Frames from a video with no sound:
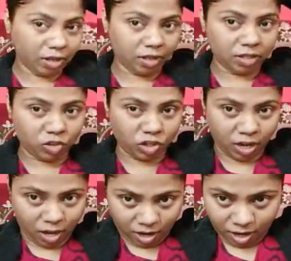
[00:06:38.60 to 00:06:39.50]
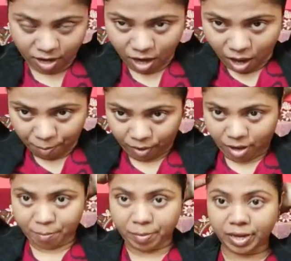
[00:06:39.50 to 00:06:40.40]
रख दीजिए अगर
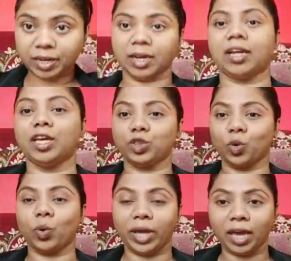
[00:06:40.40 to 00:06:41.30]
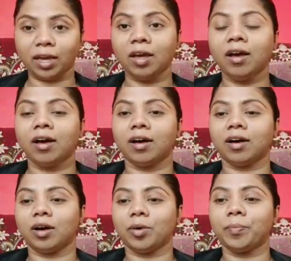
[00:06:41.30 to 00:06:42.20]
आपका मन करे तो एक
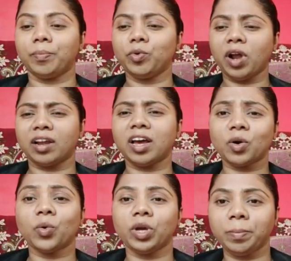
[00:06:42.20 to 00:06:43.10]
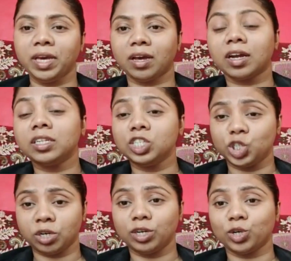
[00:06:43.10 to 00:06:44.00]
पुराना कोई भी अगर टी
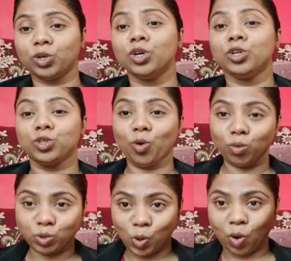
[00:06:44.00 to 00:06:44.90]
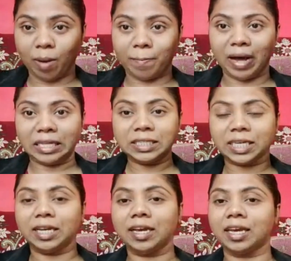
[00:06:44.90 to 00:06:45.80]
शर्ट हो तो उसको आप बांध
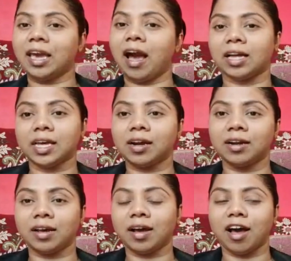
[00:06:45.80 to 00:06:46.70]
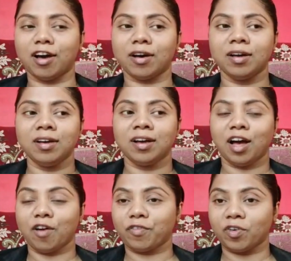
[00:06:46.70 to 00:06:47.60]
के रखिए आधा घंटा
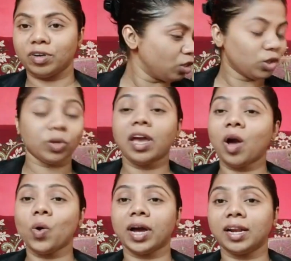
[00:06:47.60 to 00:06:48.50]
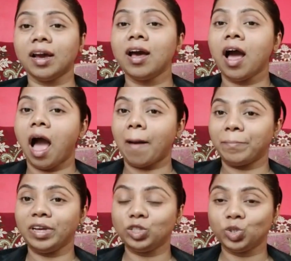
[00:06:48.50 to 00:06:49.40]
हाफ आवर तो क्या होगा ना
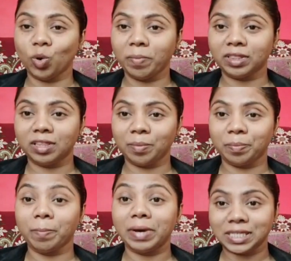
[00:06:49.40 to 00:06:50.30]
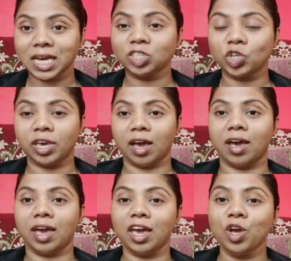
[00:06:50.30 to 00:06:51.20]
आपने जो मतलब मसाज किया
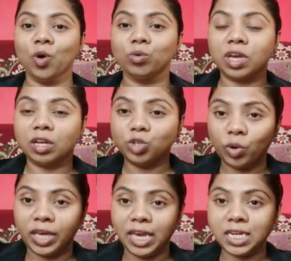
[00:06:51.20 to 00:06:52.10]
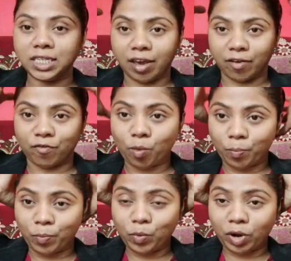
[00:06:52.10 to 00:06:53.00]
है उसका जो हीट है वो
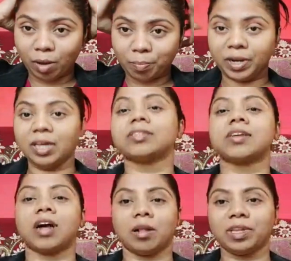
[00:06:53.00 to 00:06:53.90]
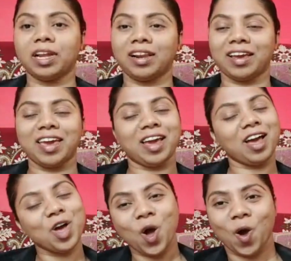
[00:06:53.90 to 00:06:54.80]
पूरे अपने स्का तक लगेगा
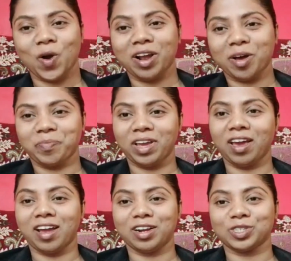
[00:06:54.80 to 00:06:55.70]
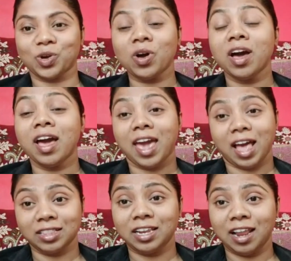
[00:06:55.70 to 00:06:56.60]
और अपने हेयर्स को
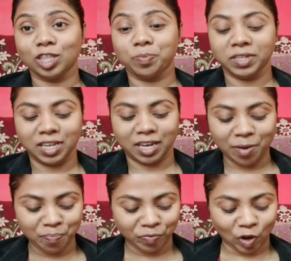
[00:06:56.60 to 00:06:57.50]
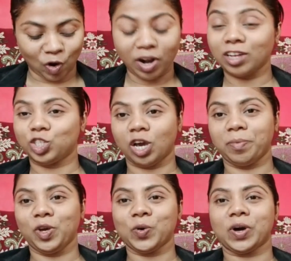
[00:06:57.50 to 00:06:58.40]
हेल्दी लेंथ भी देगा और अच्छा
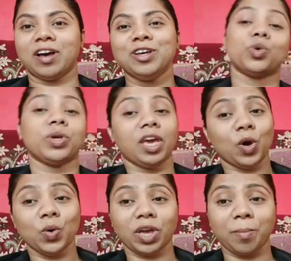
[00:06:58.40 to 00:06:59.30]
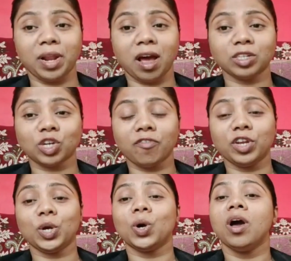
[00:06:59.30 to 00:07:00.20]
भी होगा सो so, ये हो गया मेरा आज का
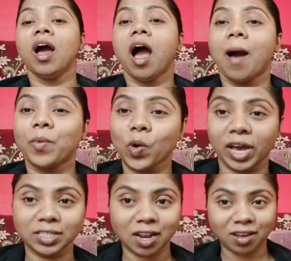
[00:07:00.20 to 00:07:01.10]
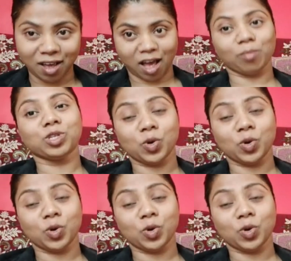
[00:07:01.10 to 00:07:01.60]
वीडियो आपको कैसा लगा आप